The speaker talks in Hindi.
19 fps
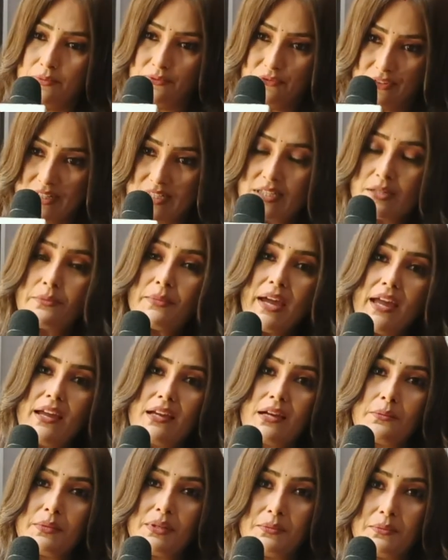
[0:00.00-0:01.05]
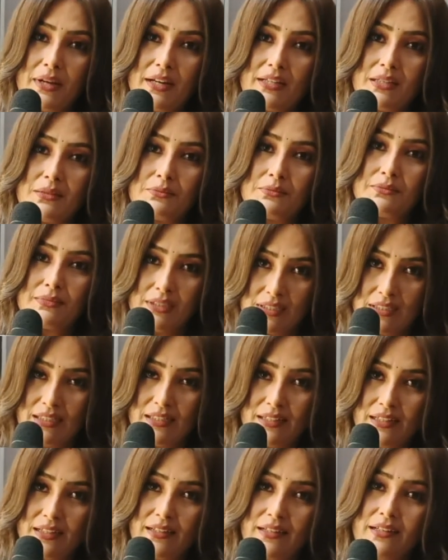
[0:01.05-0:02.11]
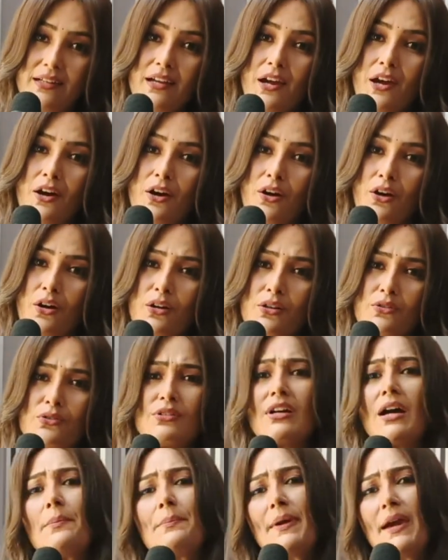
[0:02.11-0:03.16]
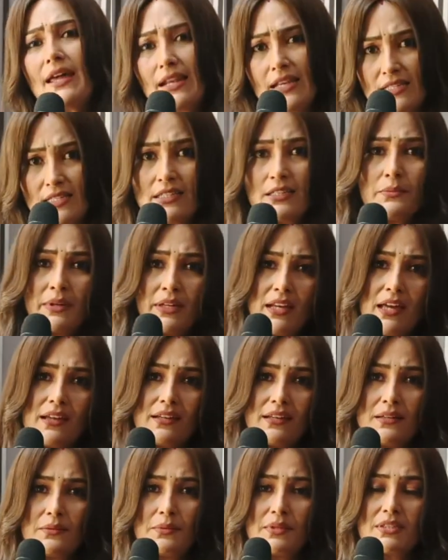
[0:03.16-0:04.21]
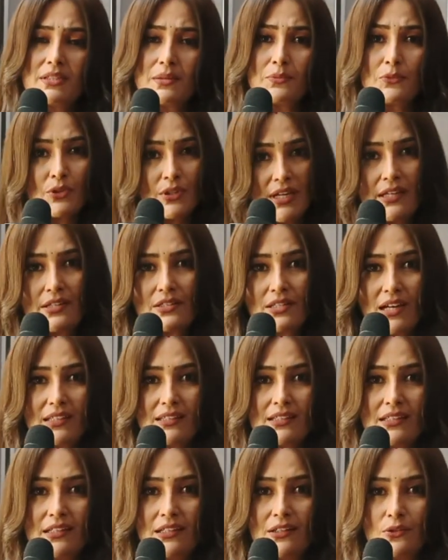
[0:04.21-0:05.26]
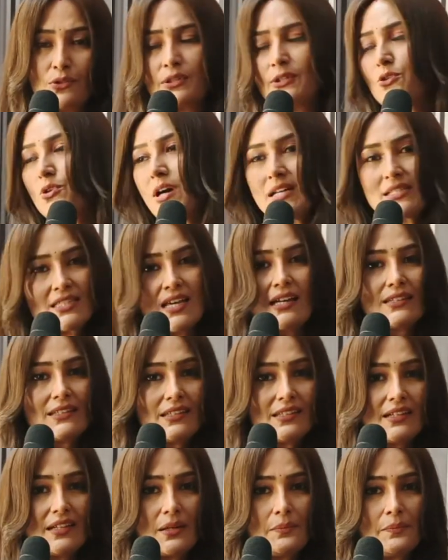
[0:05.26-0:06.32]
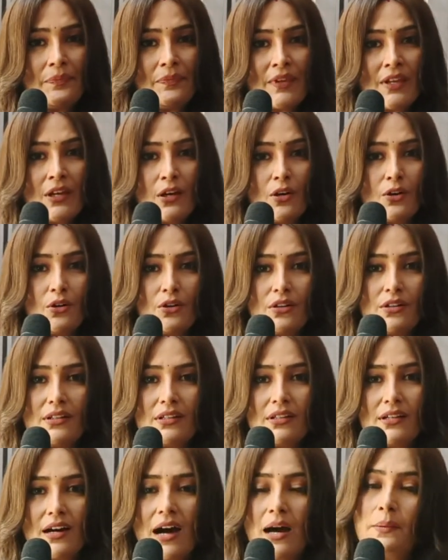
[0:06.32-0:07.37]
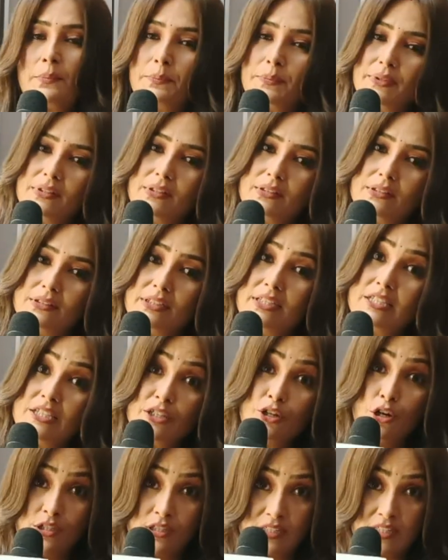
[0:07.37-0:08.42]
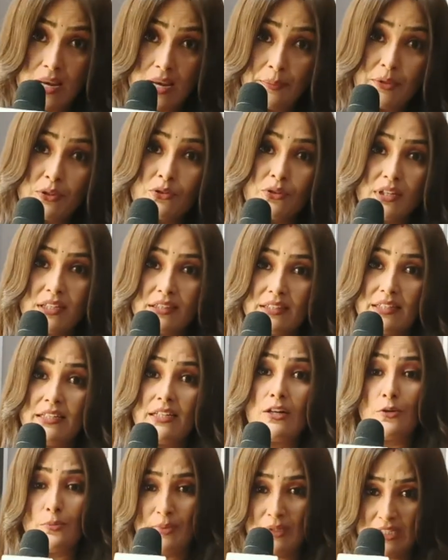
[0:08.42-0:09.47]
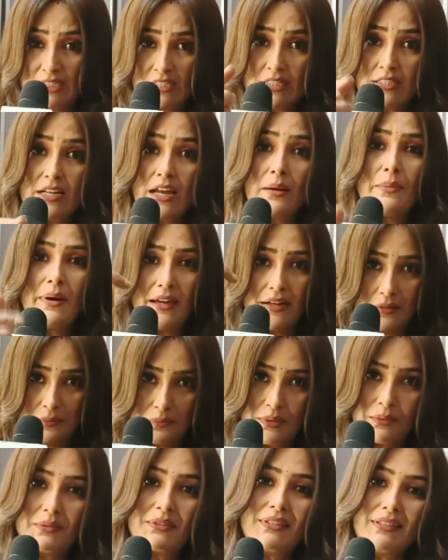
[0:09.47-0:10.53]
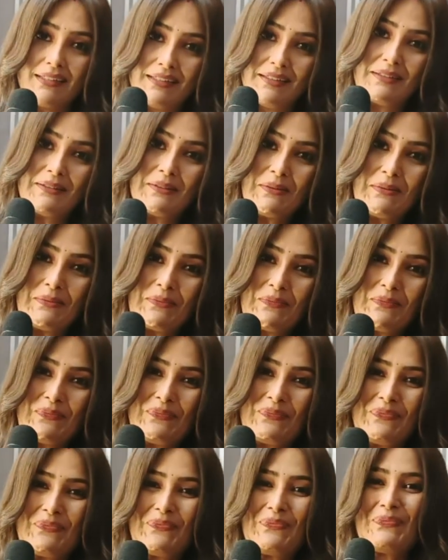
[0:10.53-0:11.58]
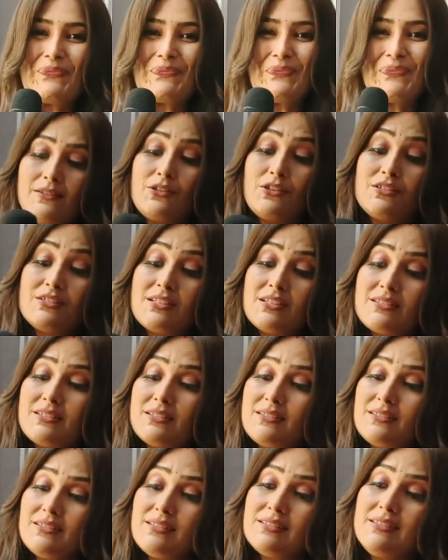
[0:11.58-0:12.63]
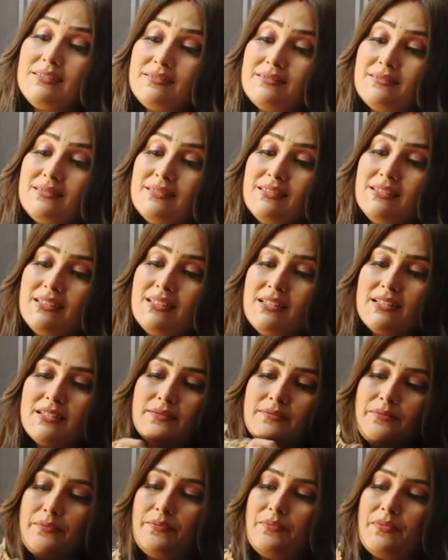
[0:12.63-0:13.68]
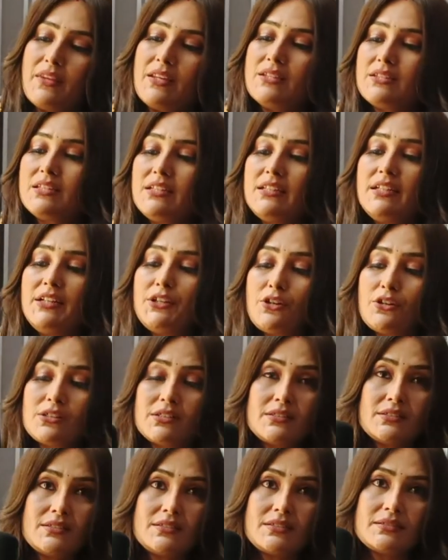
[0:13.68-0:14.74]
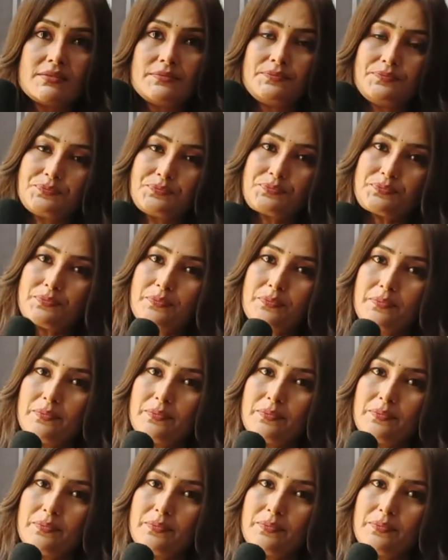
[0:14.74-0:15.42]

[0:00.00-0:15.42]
हम फिर से मैं आई कमिन मैडम कर रहे हैं और उनका प्यार ऐसे ही बना रहे हैं बस हम तो यही चाहते हैं उनको हंसाते रहे हम और आप डिज्नी हॉट स्टार पर तो देखते ही हैं और प्लीज़ स्टार भारत पर भी देखिए ओके okay. कौन सा चैनल है सीने टॉकर्स टॉकर्स हाँ